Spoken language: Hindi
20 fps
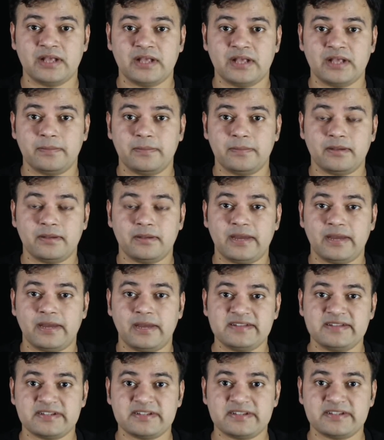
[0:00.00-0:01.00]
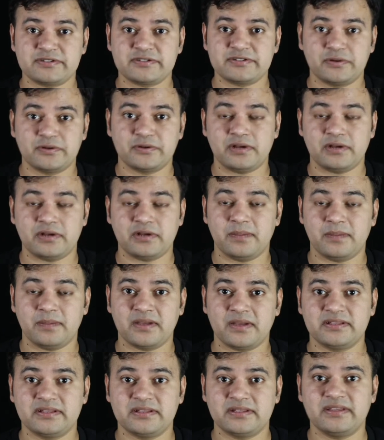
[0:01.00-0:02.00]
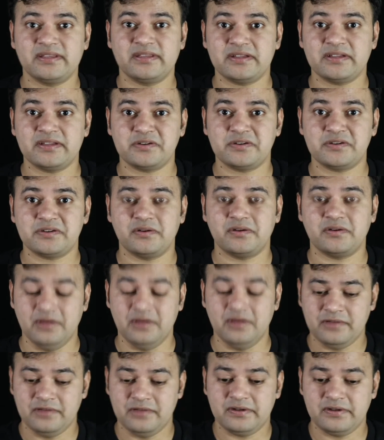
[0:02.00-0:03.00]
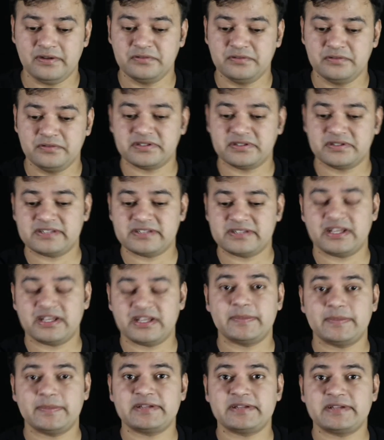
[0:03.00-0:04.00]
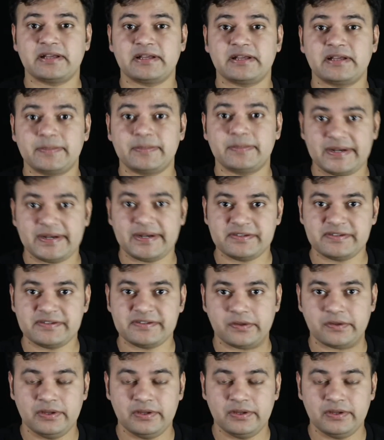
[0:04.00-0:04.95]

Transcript: आपका माइंडसेट छोड़ो आपका थिंकिंग छोड़ो फिर दूसरे चेयर में जाकर बैठ जाओ